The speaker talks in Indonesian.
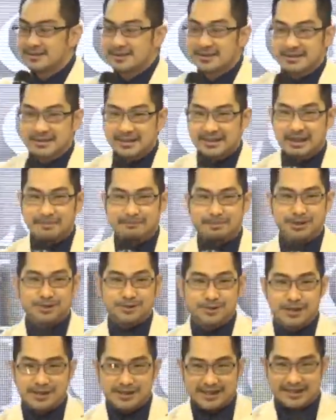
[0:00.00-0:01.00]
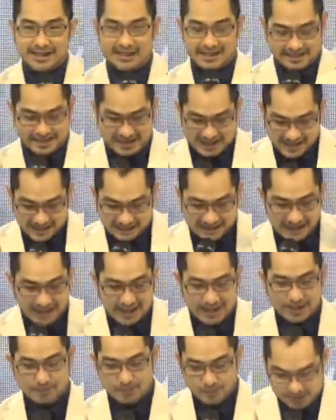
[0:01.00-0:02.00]
Tidak peduli dengan
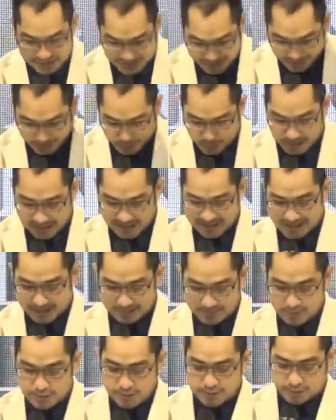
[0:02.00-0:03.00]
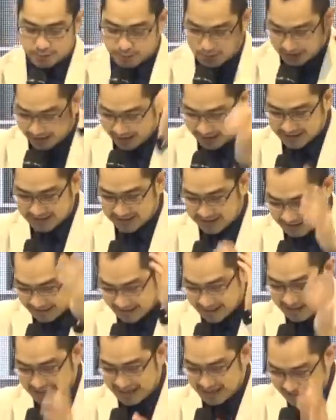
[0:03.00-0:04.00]
keadaanmu, situasimu, Tuhan
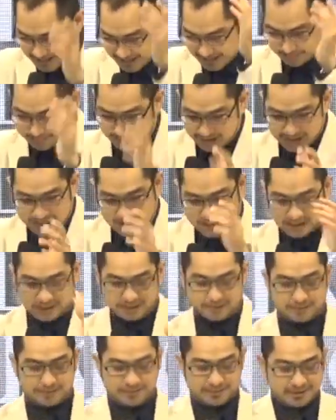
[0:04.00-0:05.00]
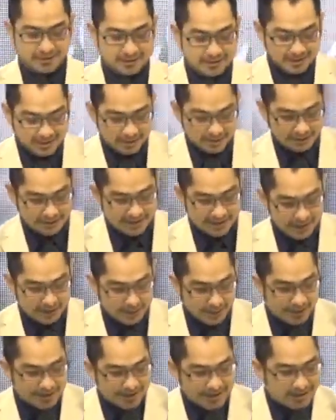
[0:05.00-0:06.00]
sayang sama engkau. Saudara,
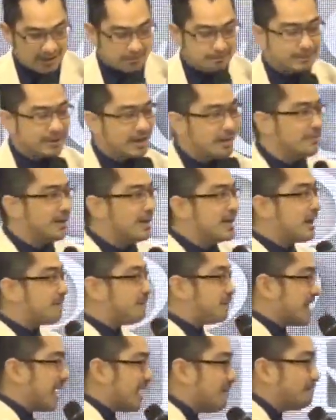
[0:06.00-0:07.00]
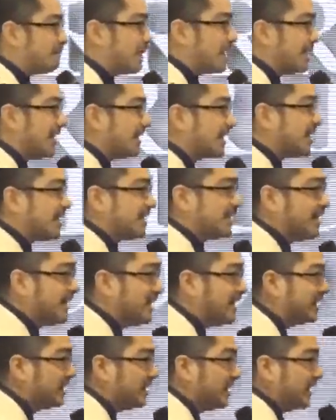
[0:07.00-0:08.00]
Tuhan tidak pernah melihat penampilan
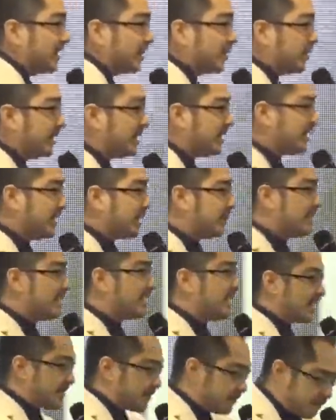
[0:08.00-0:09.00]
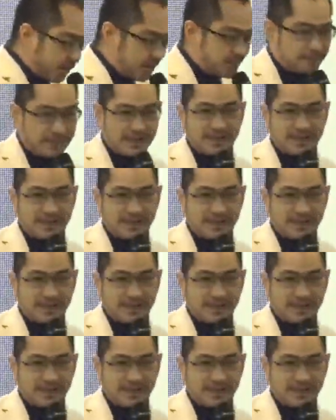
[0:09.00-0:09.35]
kita, Tuhan tidak melihat rupa